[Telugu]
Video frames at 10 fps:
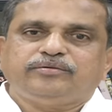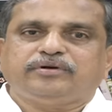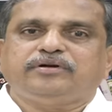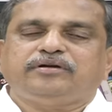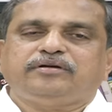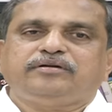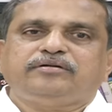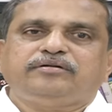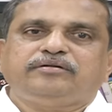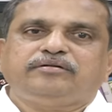ఒక
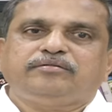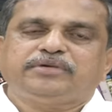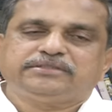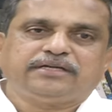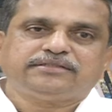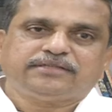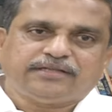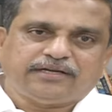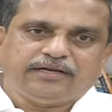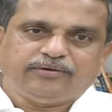ప్రసార
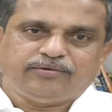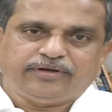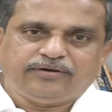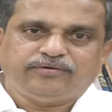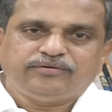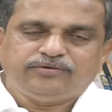సాధనాలు ఏమున్నాయో